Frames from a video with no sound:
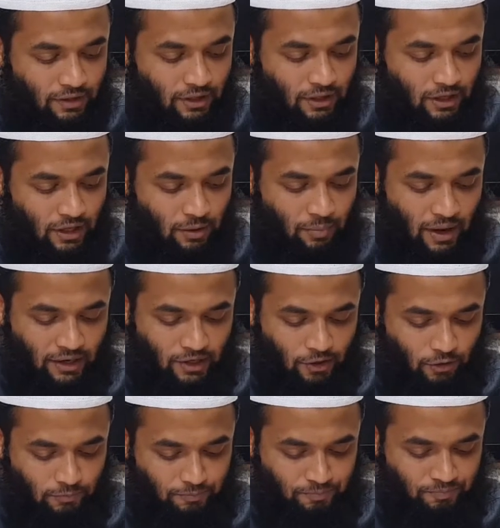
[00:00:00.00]
வந்து
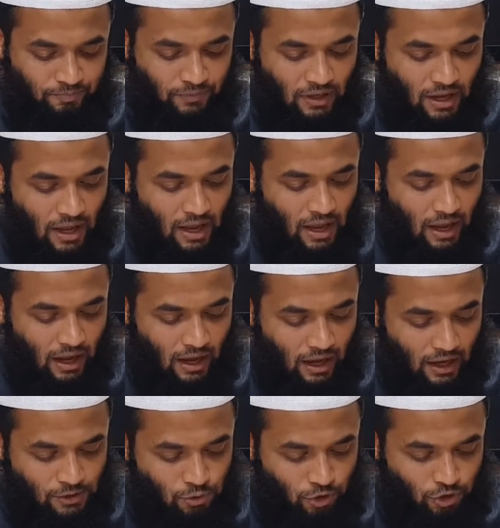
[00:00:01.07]
பார்க்கின்றோம்
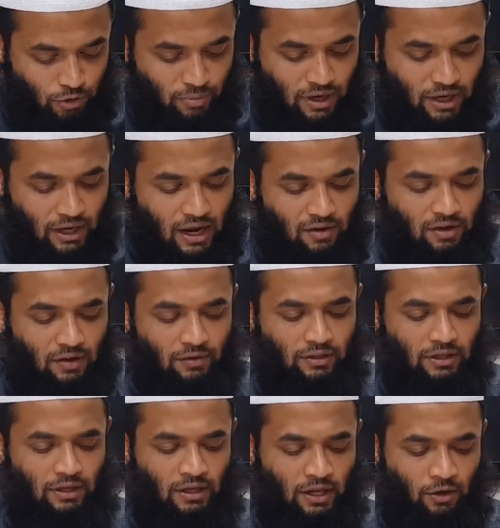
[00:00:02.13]
சுரத்துல் பக்கராவில்
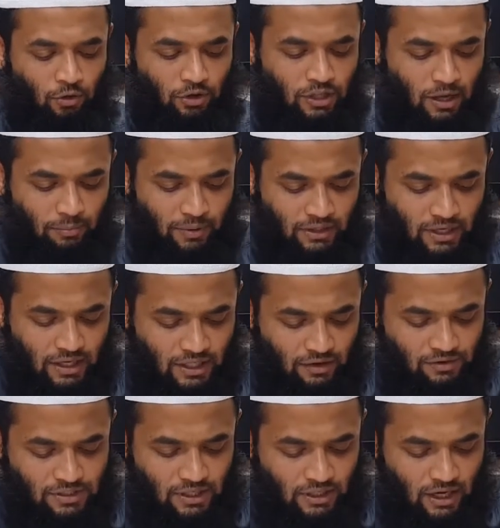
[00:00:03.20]
வந்து இருநூத்தி எண்பத்தி ஐந்தாம்
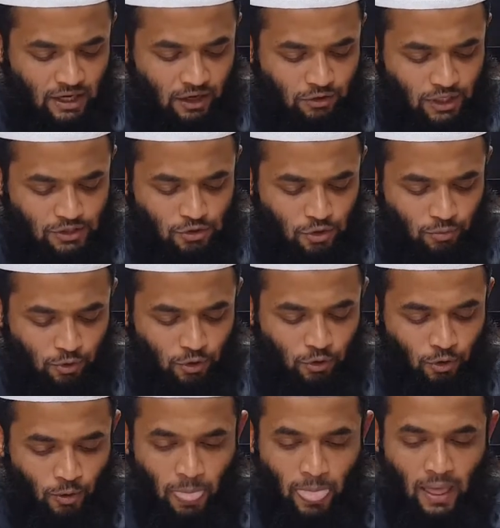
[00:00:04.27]
வசனத்தை அல்லாஹ் சொல்லும்
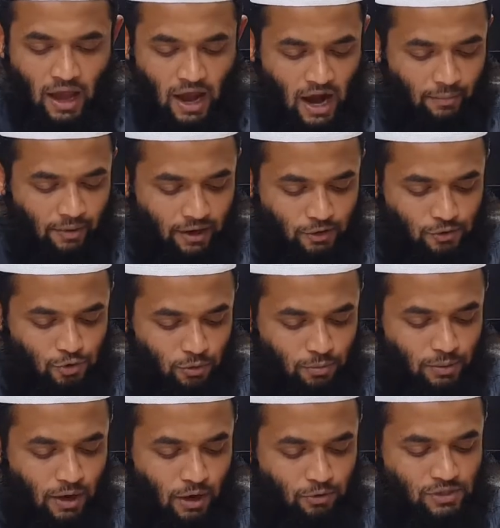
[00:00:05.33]
பொழுது ஆமன ரசூல்
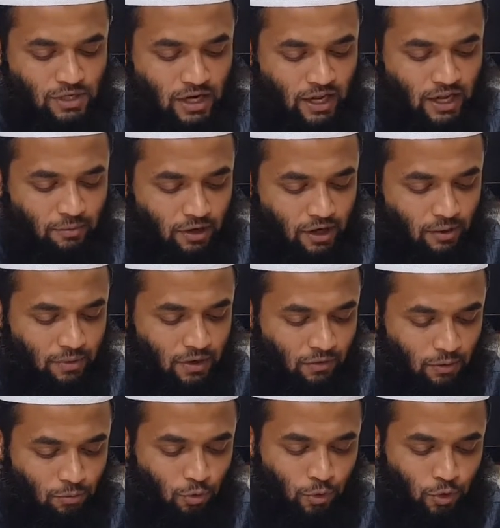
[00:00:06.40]
பிமாம் சிறி இலஹி மிர் ரப்பி
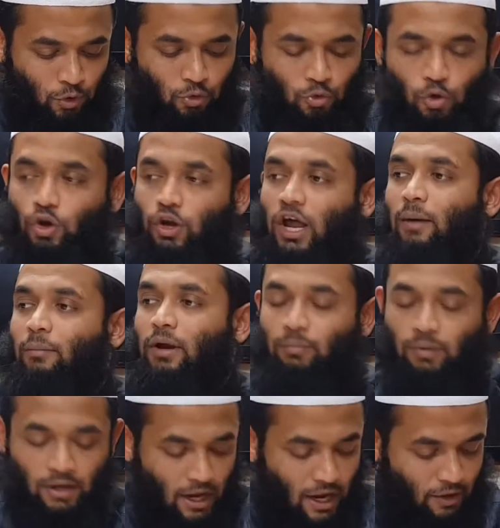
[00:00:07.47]
வல் மோமினும் குல்லு நாமன
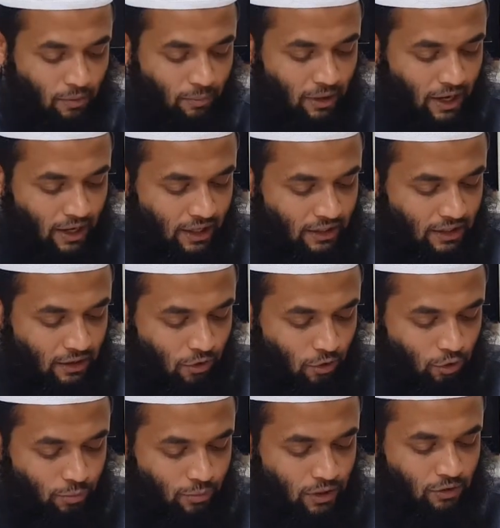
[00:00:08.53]
பில்லாஹி வமலாக்கத்தி
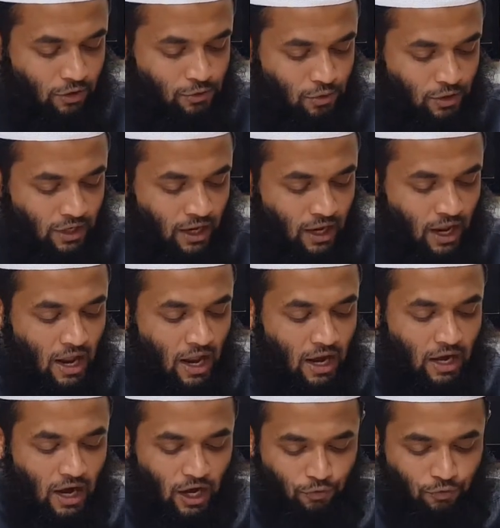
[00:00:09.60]
வகுதுபிஹி வரசுலிஹி
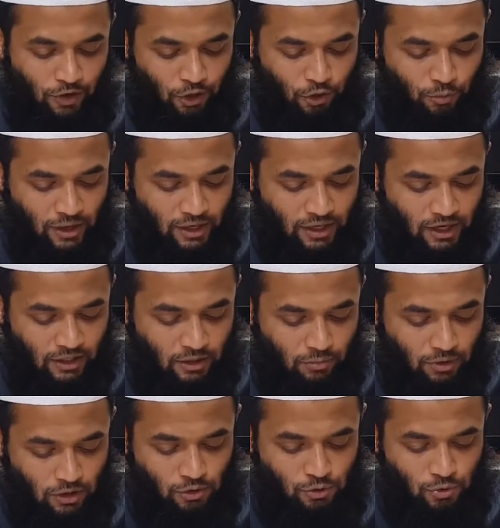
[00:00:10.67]
லானு ஃபர்ரிக்கு பைன ஹதி
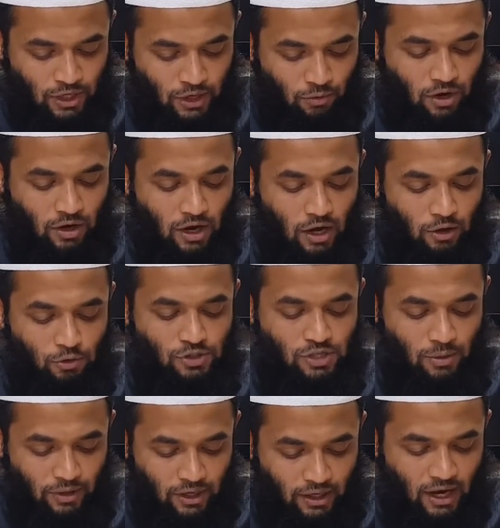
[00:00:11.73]
மிர் ரசூலிஹி வகாலு
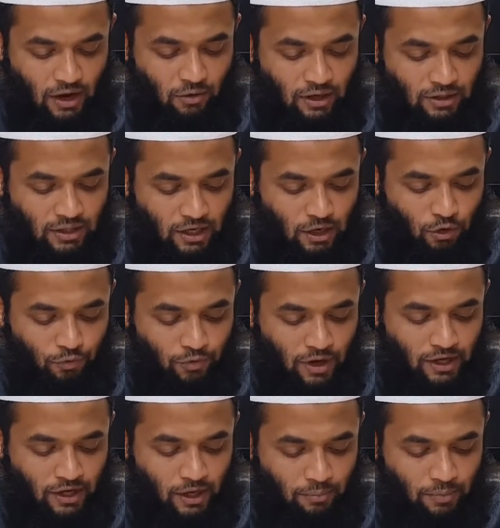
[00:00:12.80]
சமீனா வாழ்த்தான
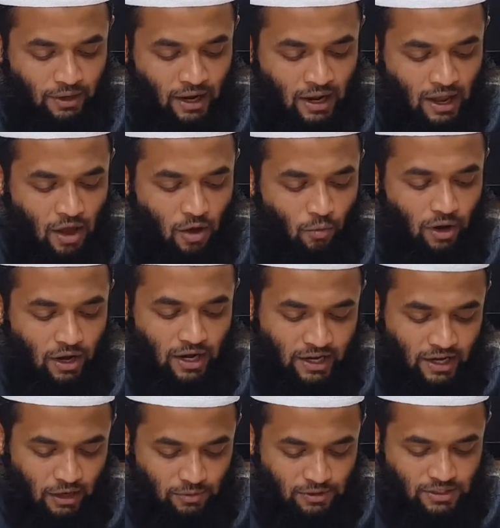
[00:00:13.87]
உஃப்ரானக் ரப்பன
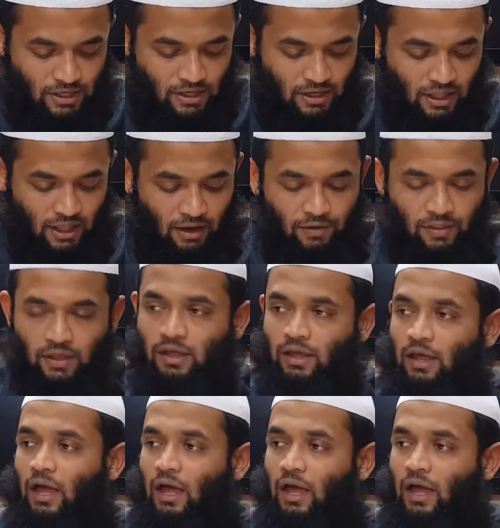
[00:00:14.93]
வைலேக்கல் மசீர் அதாவது